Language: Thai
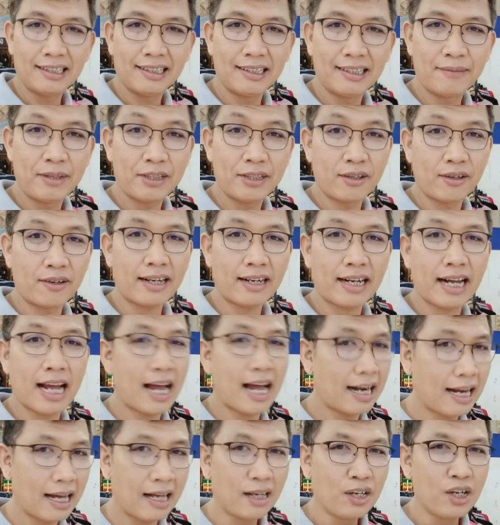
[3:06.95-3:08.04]
อ มี 2 ราคา
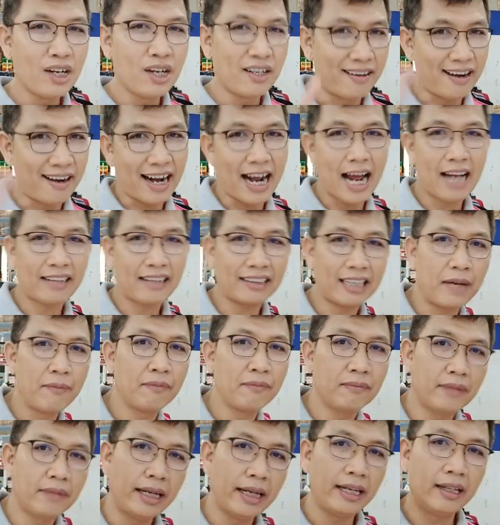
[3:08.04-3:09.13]
นะ ราคาเต็ม
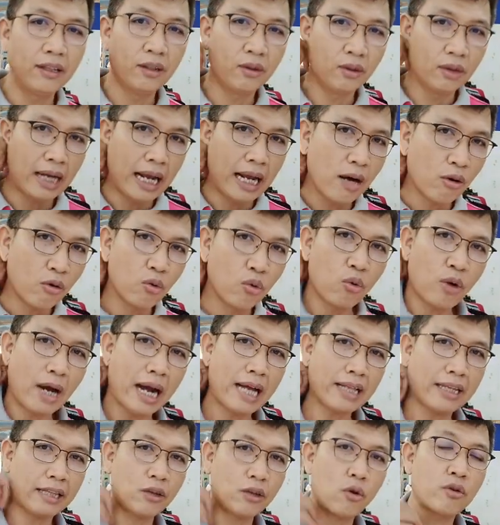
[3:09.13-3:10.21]
เห็นแล้วคุณลูก
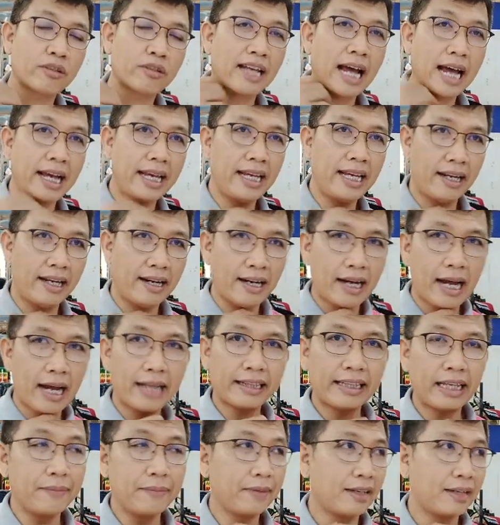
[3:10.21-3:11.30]
ค้าจะตกใจราคา
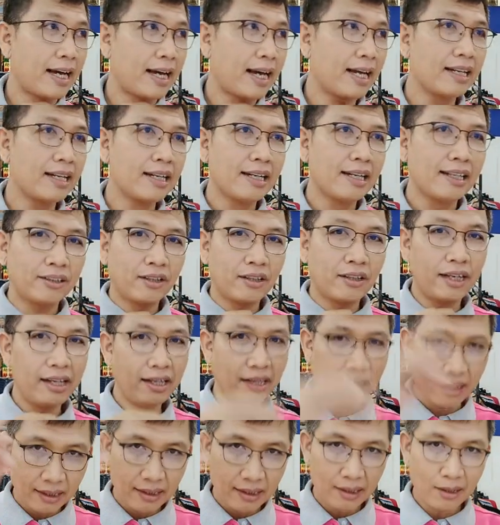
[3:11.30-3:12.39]
เต็มอ่ะนะ ตอนนี้
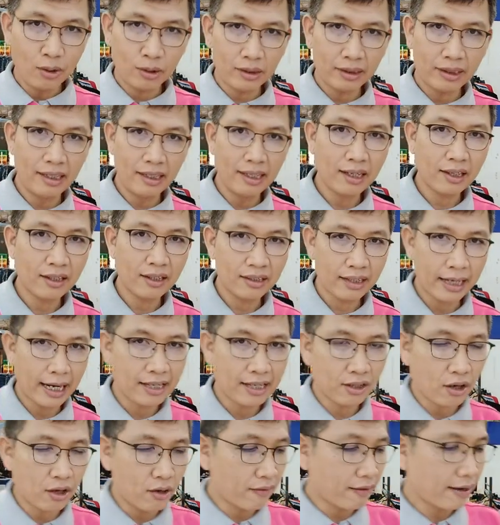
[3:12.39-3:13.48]
ลดเหลือแค่
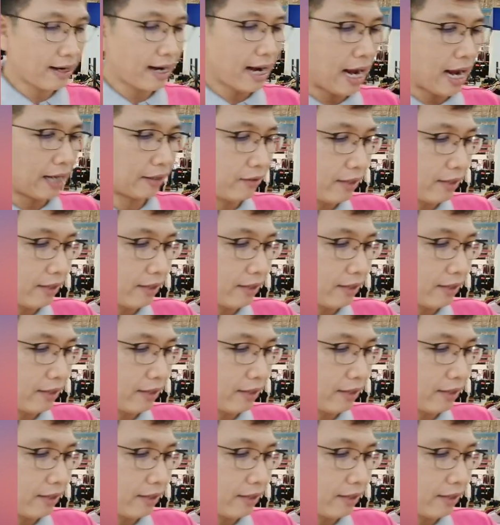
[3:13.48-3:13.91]
2 ราคาเท่า